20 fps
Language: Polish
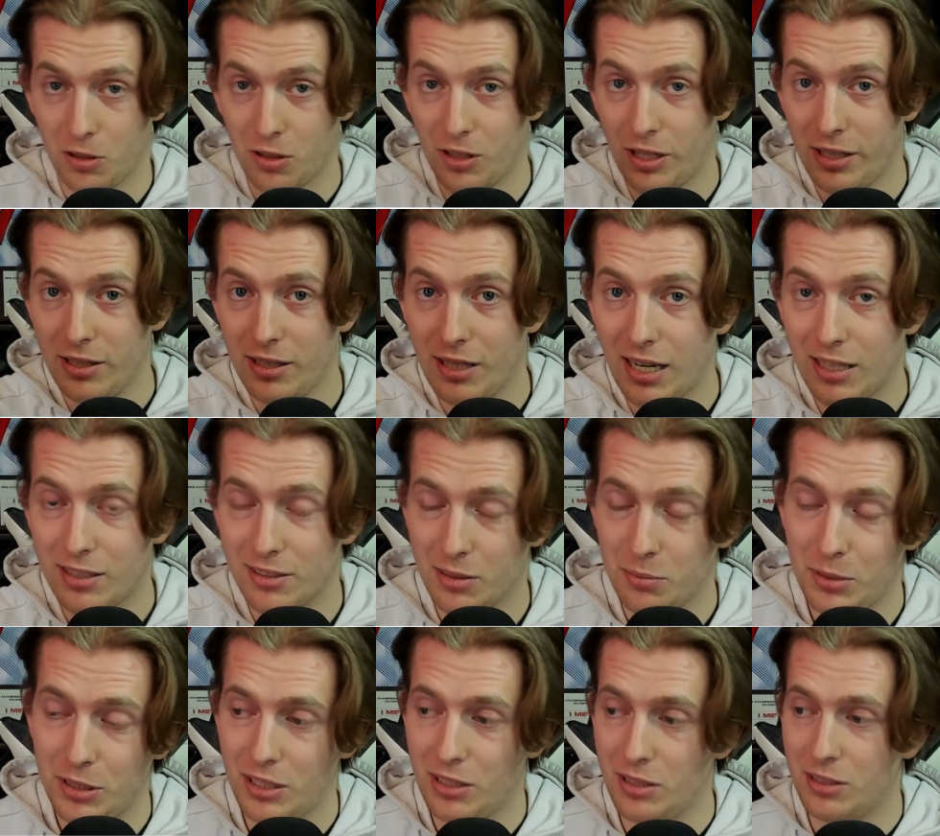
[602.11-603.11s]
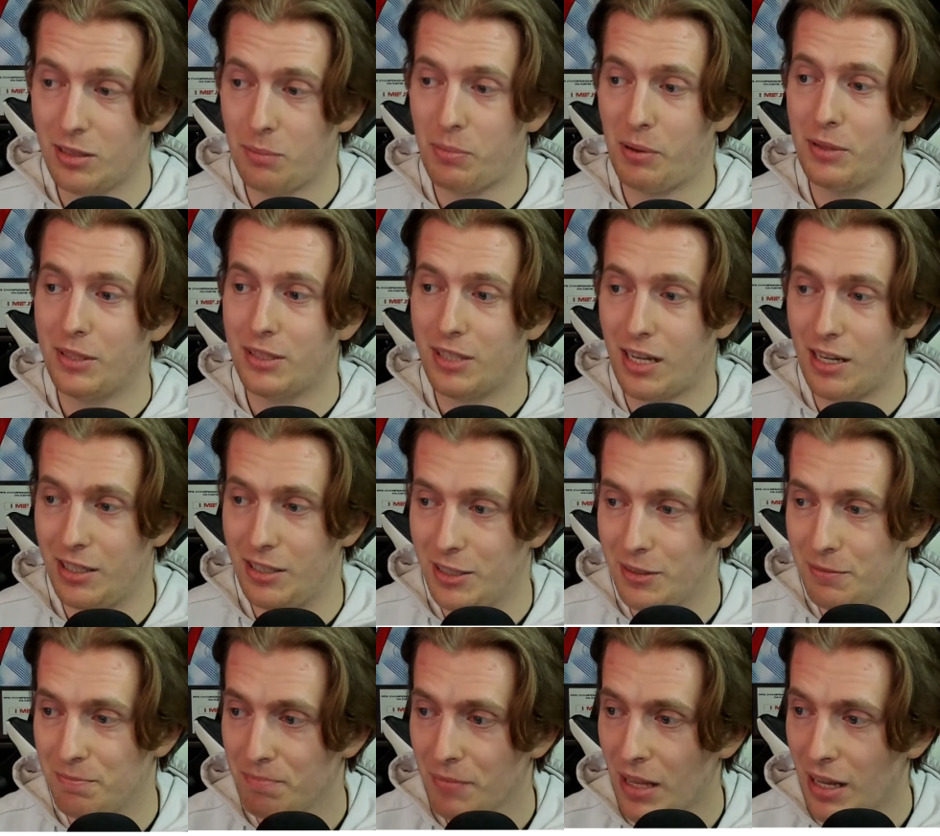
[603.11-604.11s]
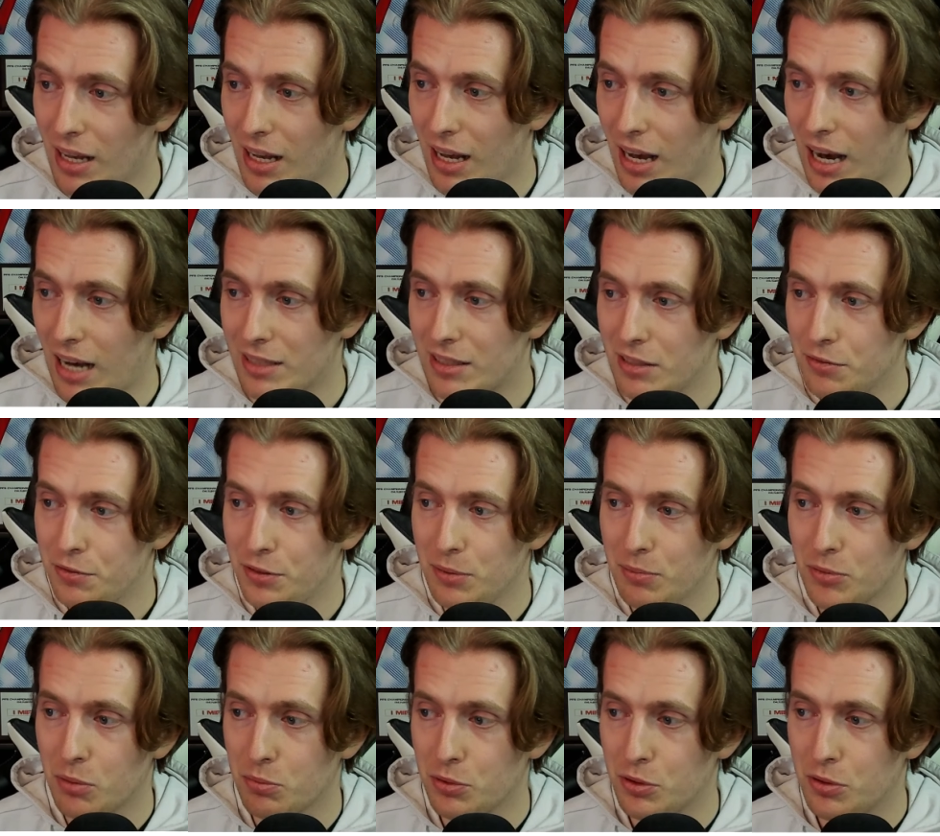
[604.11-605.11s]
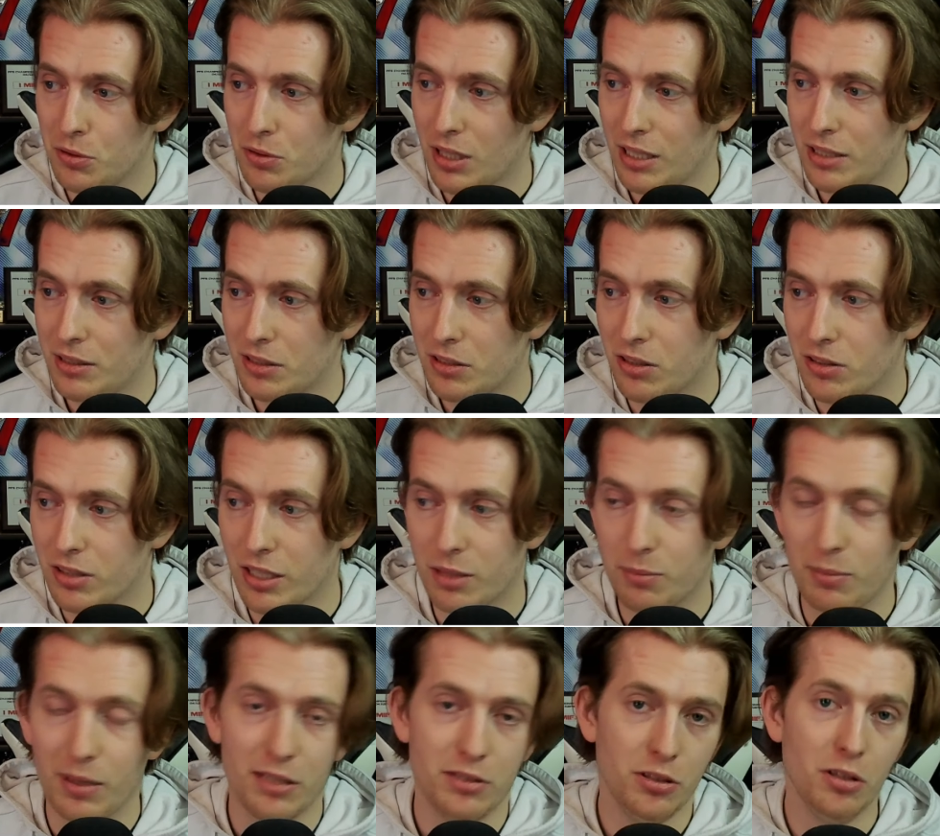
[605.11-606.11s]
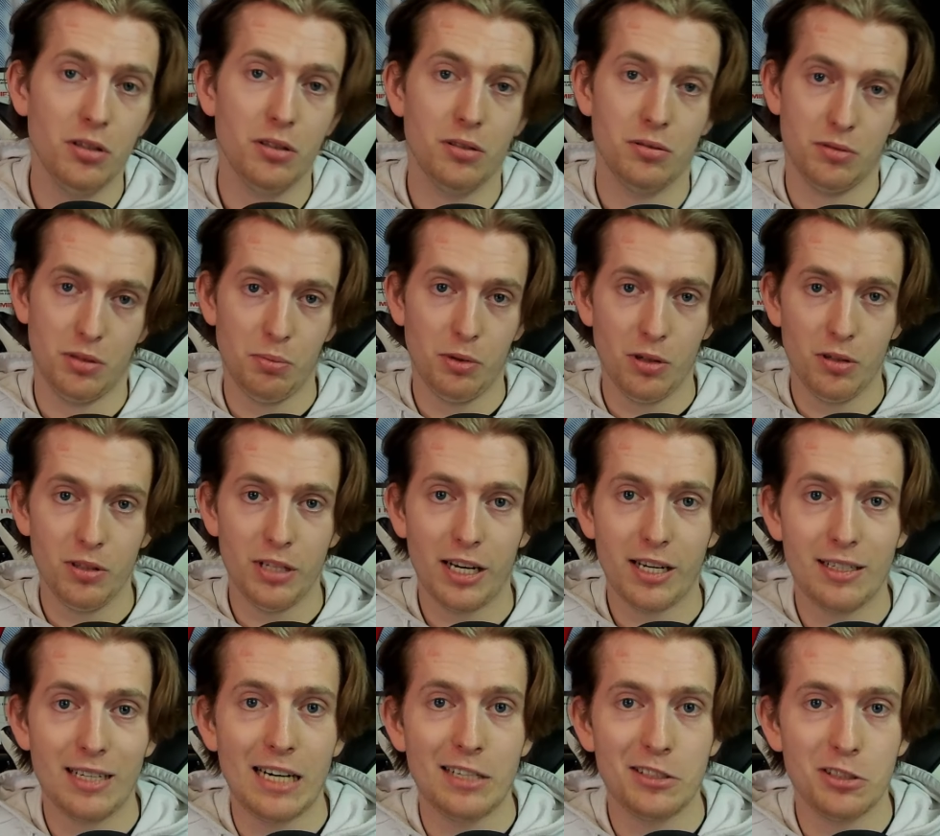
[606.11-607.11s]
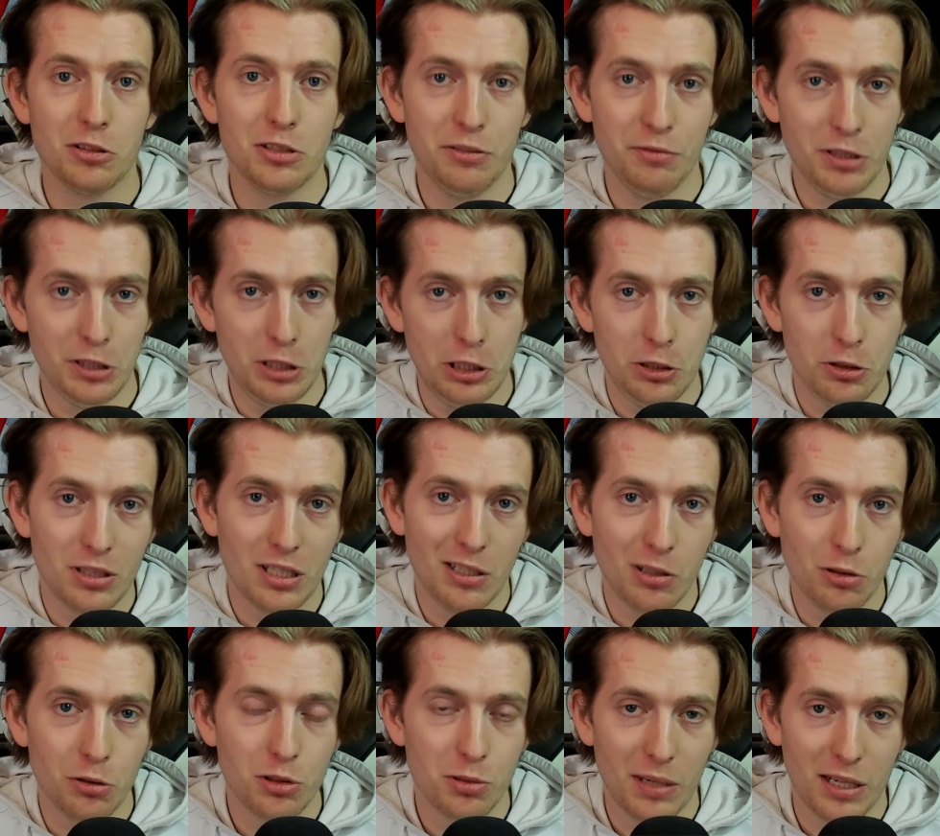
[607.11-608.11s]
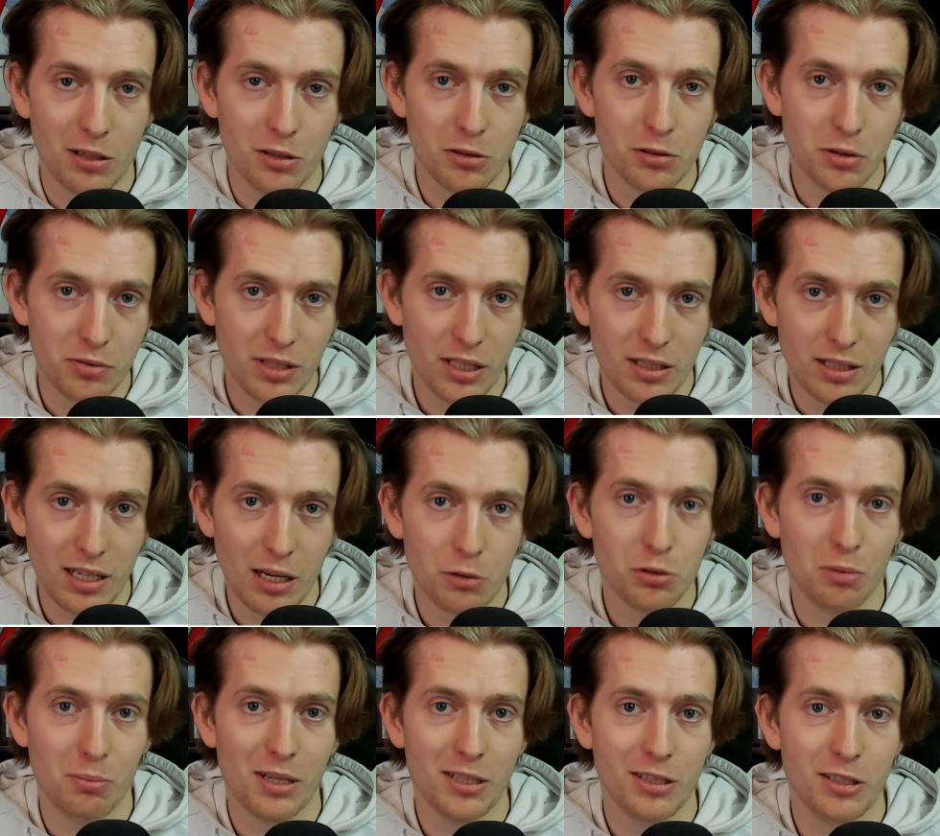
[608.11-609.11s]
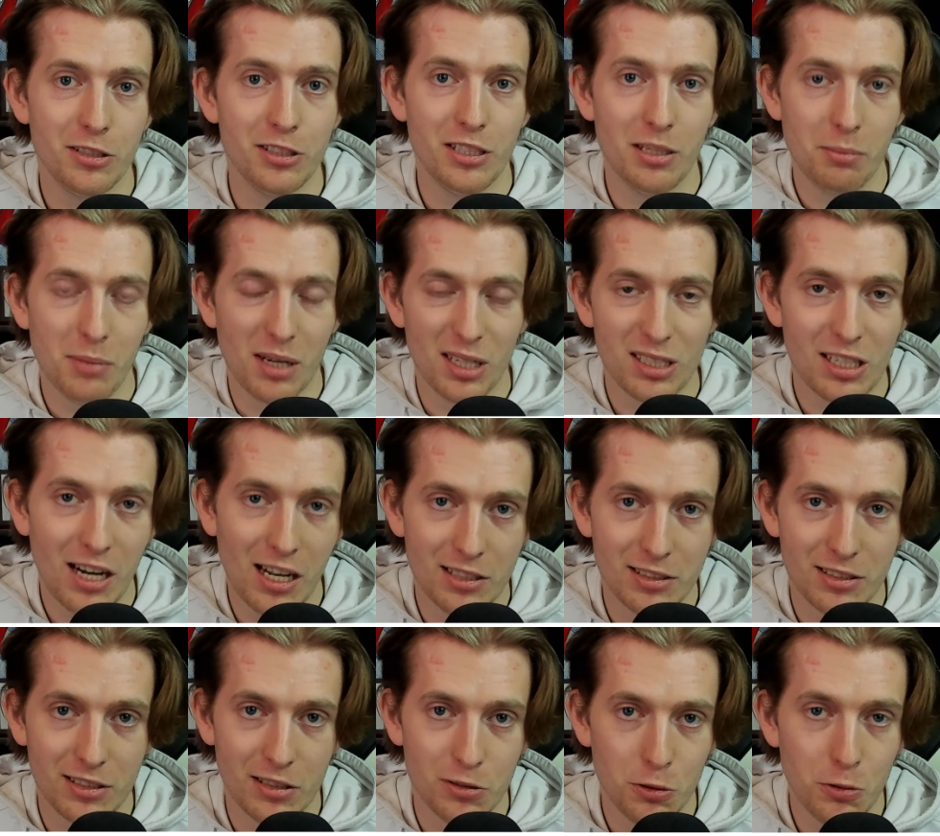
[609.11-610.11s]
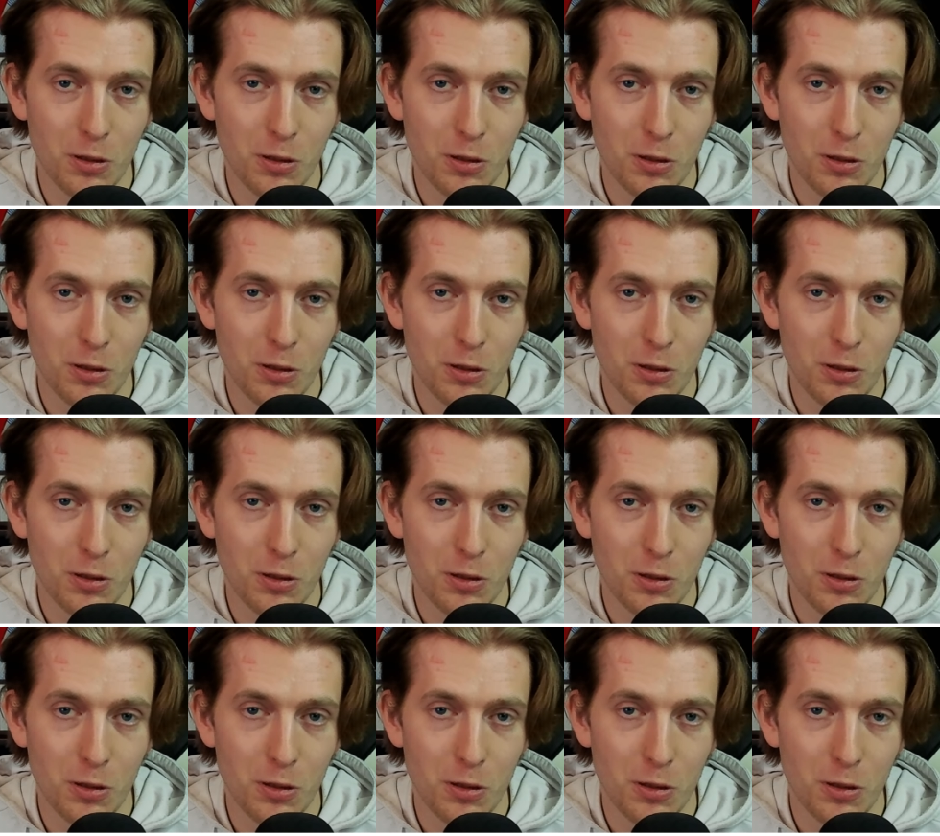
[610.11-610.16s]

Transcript: Kolejny raz, żebyście zapamiętali, nie? a ten film to bzdura i tylko clickbait. No, no bo jak grasz od 98, to wtedy automatycznie masz rację.